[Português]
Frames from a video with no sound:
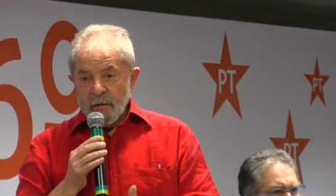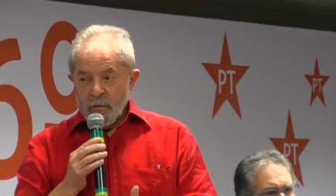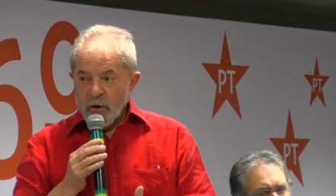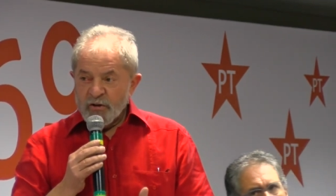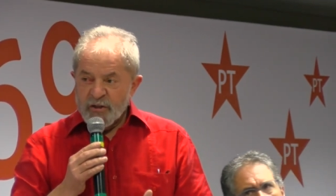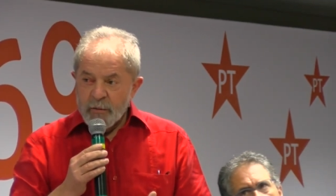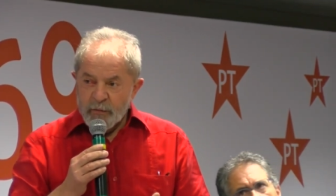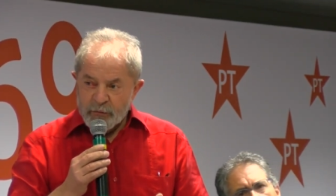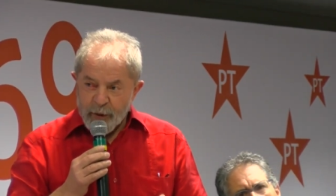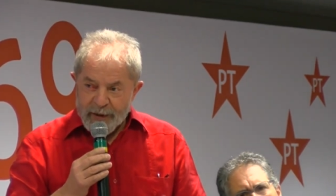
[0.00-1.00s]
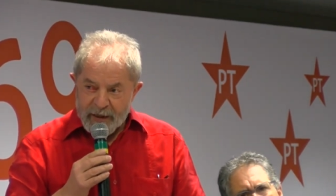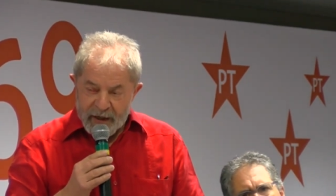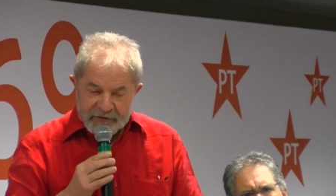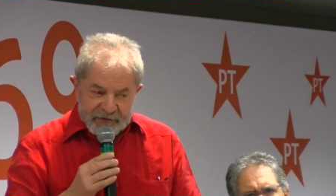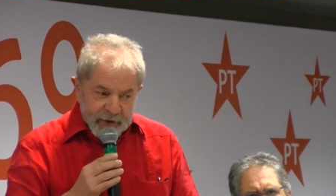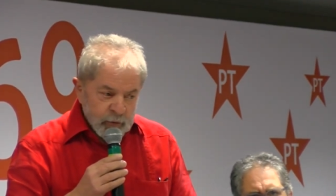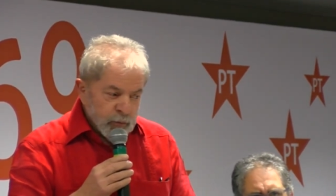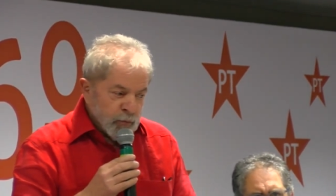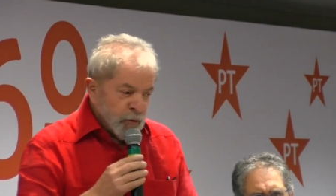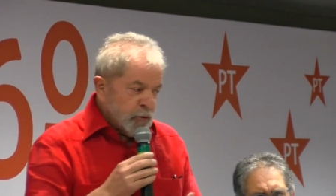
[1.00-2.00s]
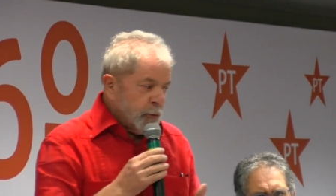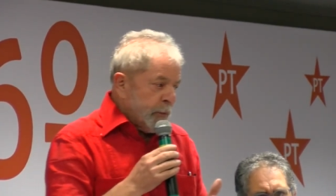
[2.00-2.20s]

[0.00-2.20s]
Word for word: Nós tínhamos uma ligação muito